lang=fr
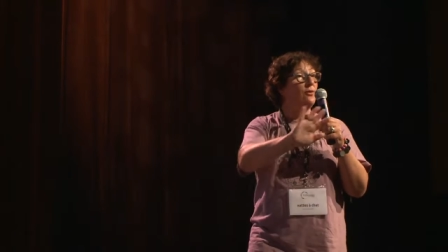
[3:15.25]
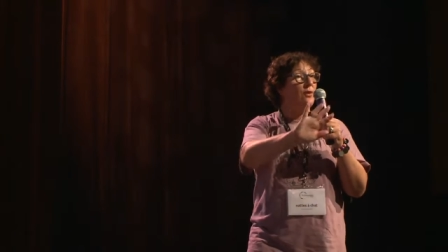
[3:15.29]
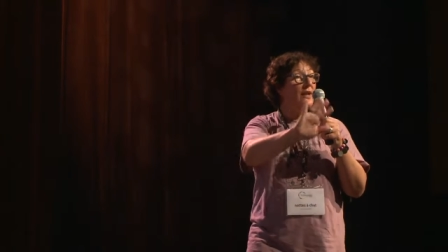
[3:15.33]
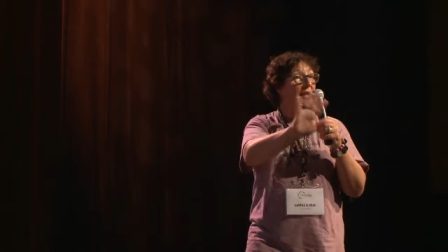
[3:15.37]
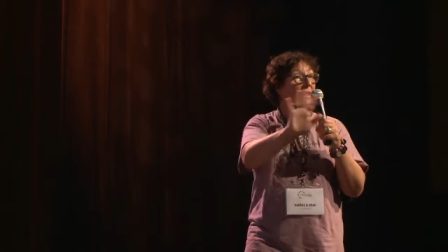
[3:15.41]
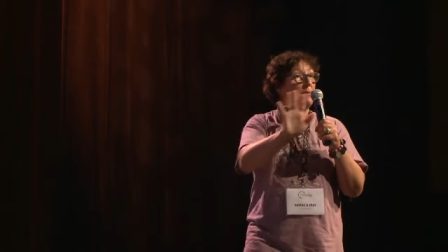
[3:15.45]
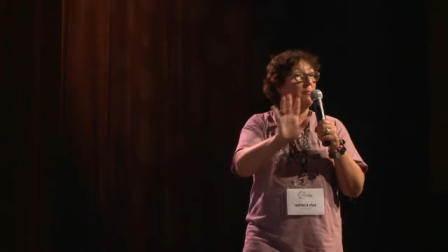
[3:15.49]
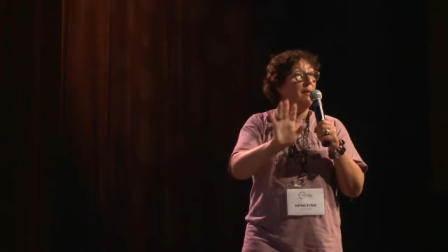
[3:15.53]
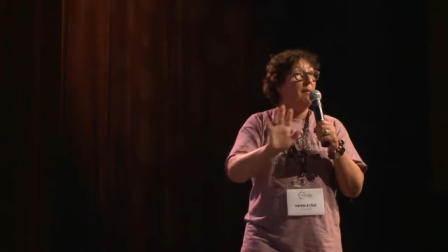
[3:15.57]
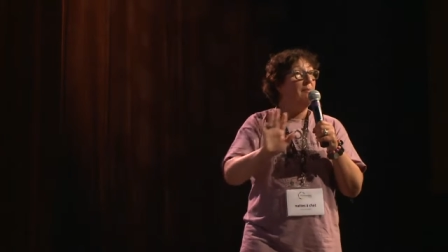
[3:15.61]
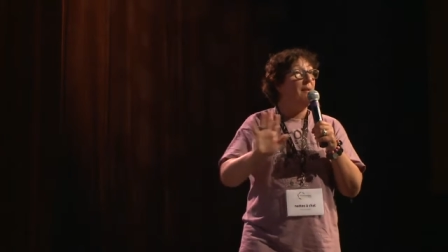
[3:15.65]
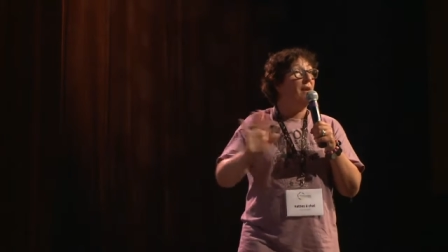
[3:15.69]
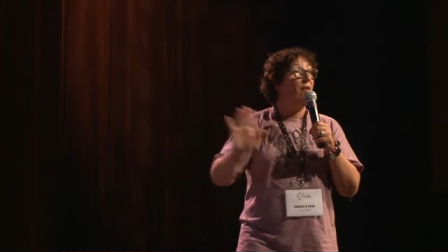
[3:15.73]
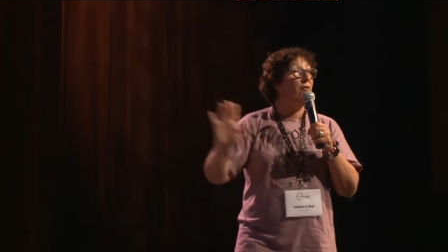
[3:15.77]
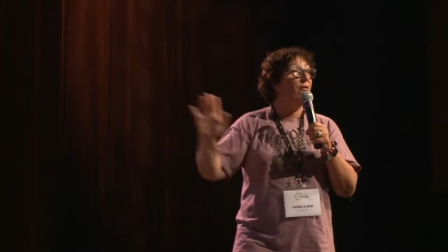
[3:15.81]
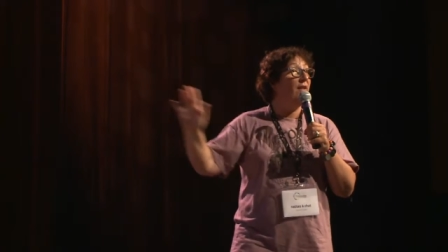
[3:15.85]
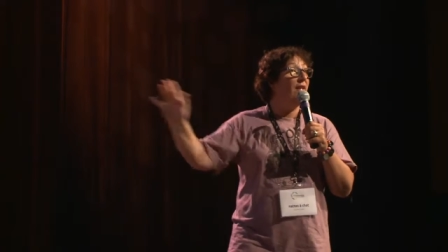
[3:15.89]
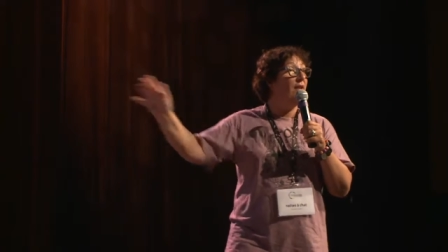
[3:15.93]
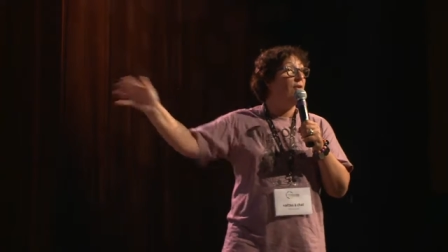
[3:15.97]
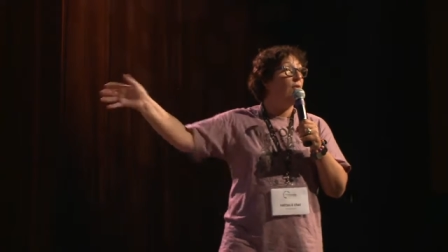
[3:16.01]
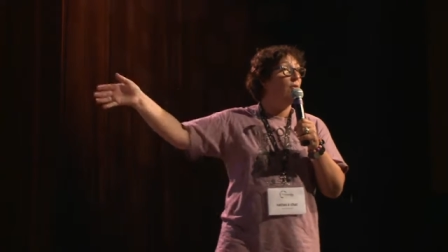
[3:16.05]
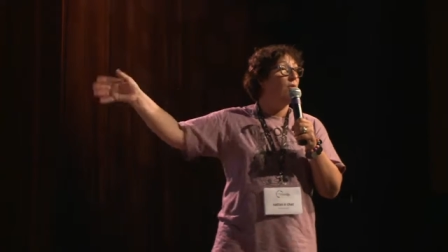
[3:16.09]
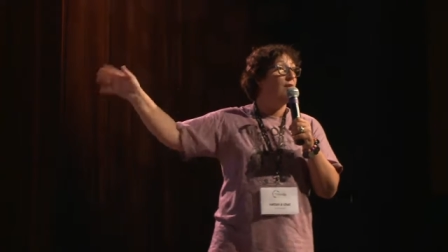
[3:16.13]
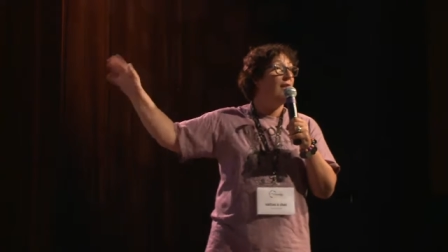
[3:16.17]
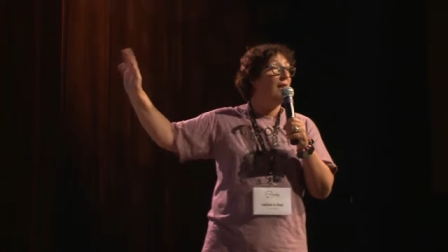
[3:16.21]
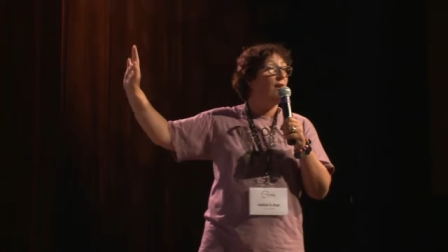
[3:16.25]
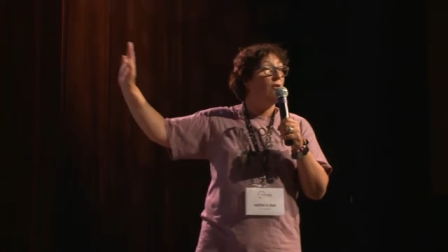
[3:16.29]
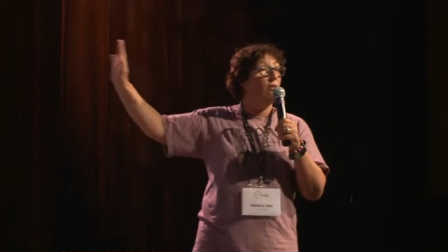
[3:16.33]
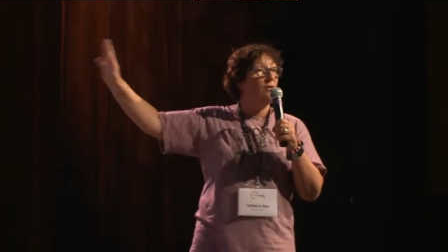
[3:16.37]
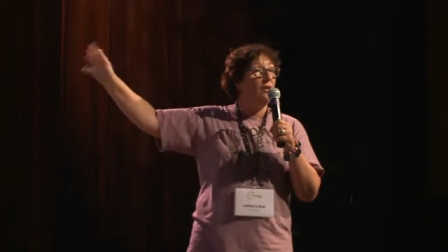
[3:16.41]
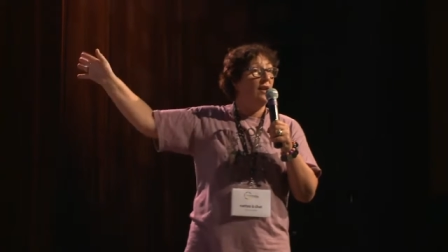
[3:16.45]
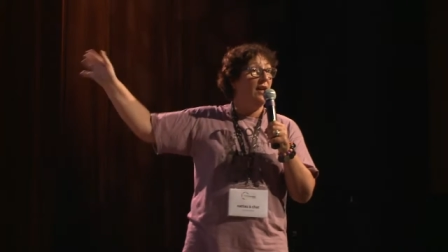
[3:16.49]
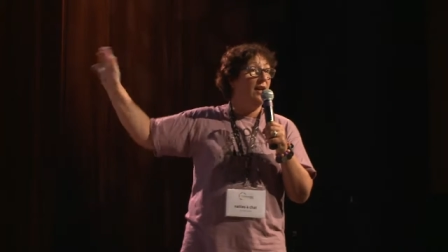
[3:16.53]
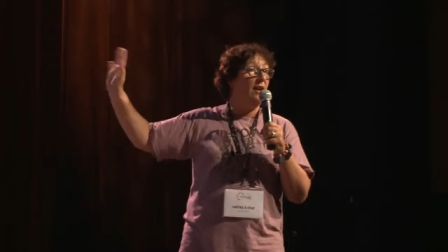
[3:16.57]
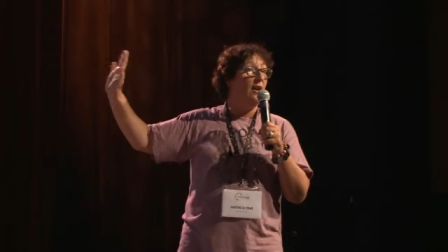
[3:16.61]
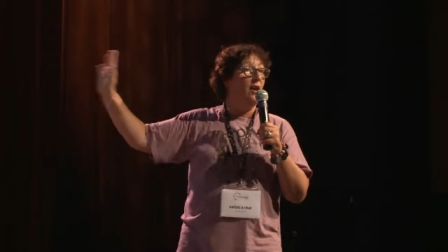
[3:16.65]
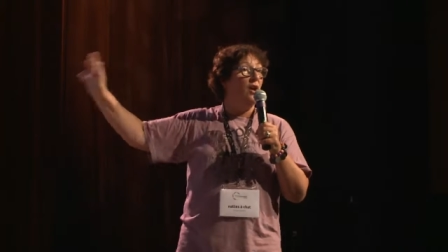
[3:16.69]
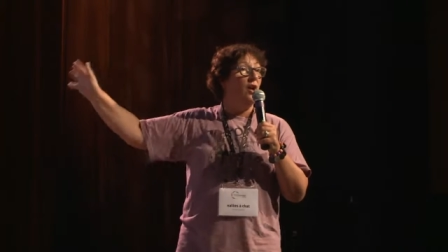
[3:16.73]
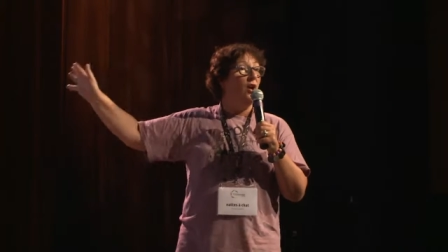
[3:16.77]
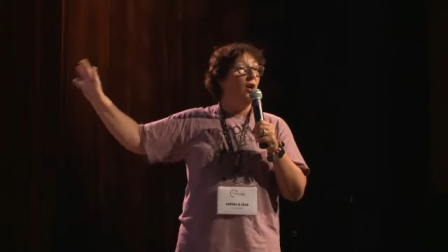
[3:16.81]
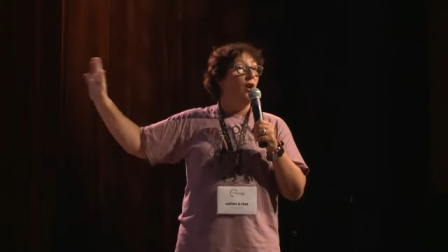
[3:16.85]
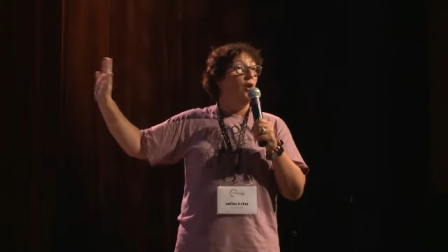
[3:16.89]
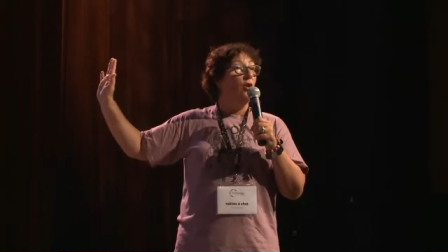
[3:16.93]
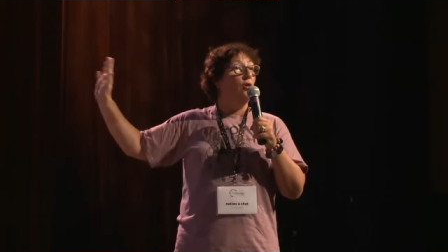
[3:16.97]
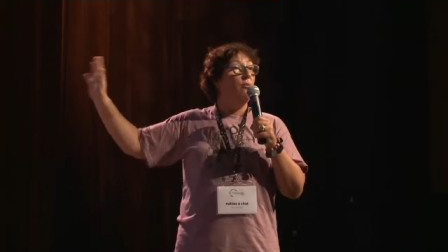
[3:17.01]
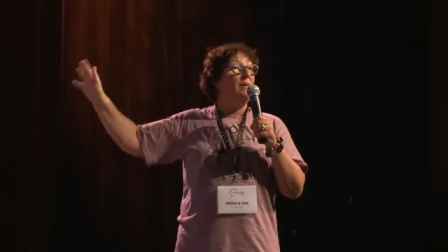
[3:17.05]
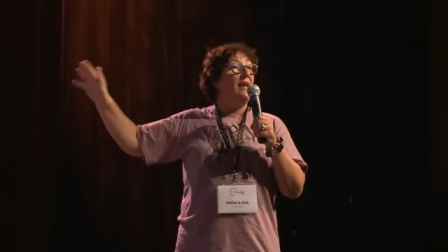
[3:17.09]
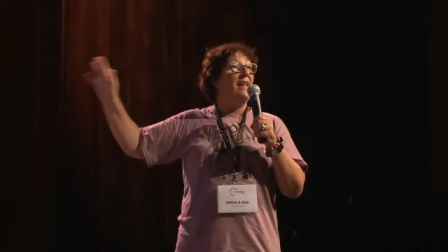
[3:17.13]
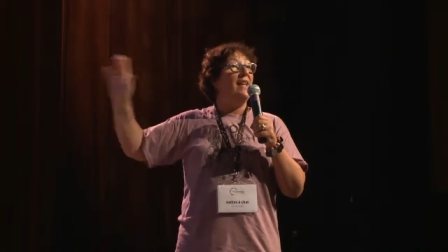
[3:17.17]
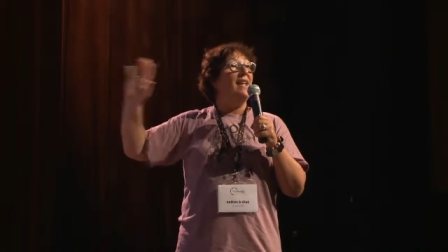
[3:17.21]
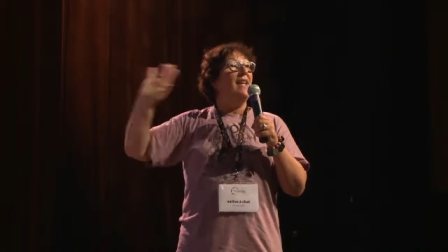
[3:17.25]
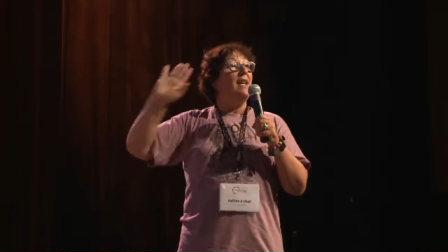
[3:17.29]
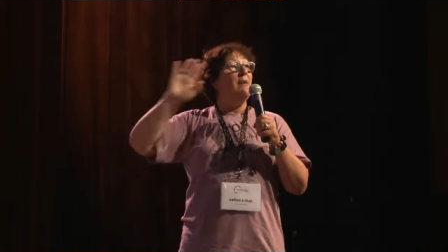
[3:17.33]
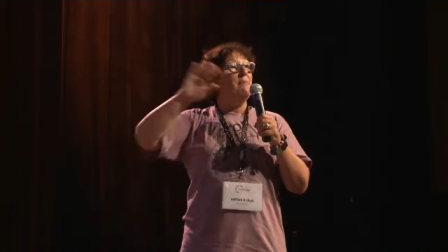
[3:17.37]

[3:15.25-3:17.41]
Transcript: donc elle n'est pas parfaite. Donc là, on, a, on met,